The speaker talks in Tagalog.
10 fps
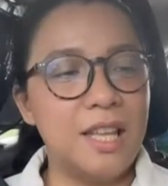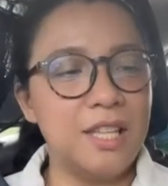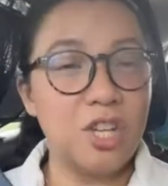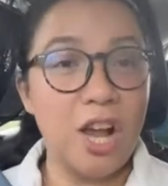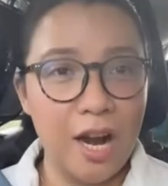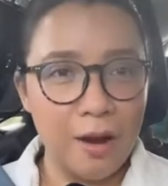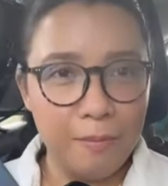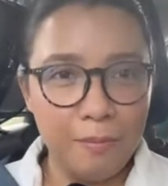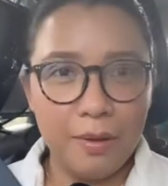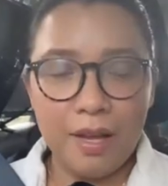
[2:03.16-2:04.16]
the
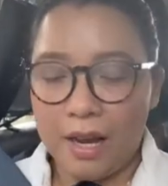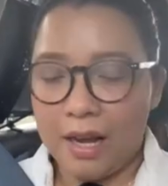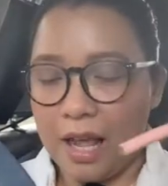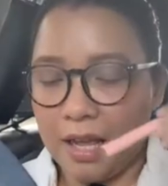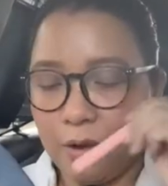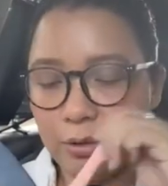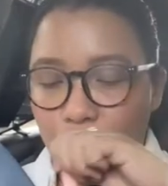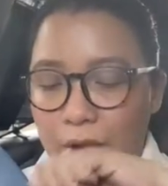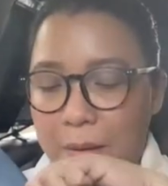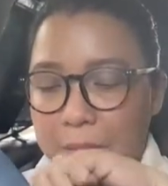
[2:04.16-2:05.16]
Charm. Lagi ko tong
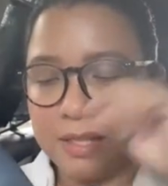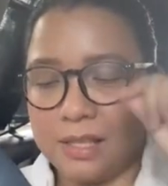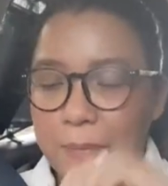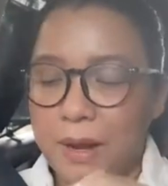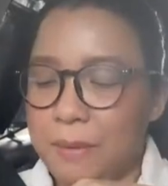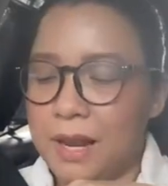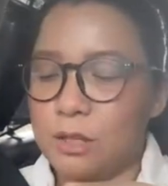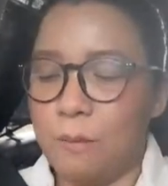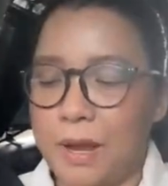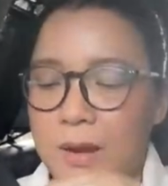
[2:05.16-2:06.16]
gamit. Sa Pilipinas
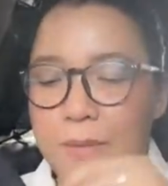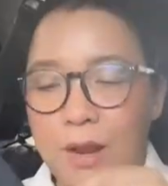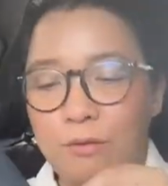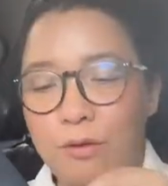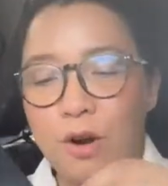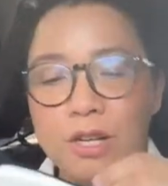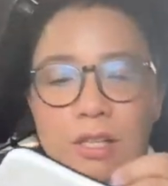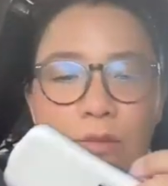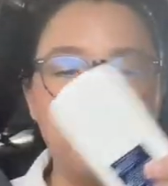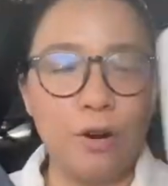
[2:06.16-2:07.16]
ko pa yung nabili, of course.
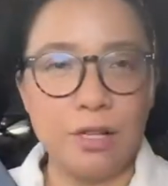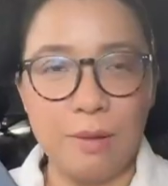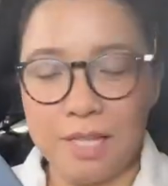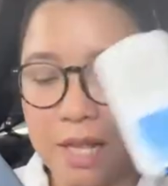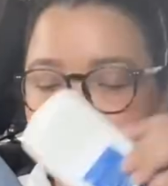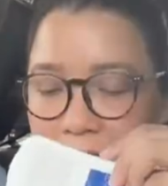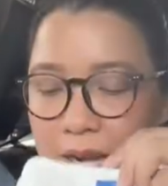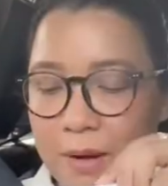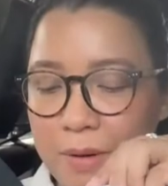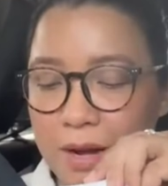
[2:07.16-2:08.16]
Of course, may
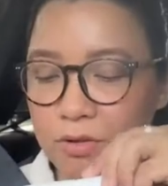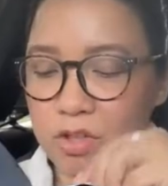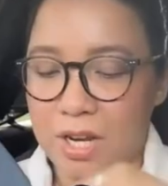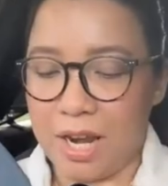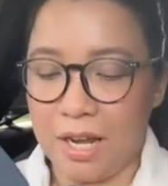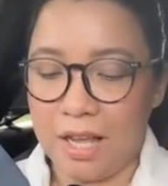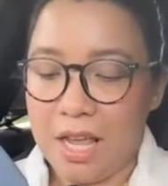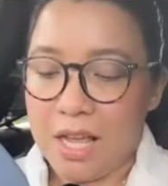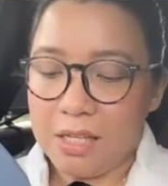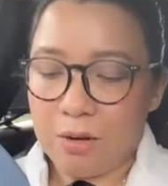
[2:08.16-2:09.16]
sansan na naman ako dyan.
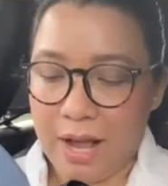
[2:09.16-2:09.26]
So,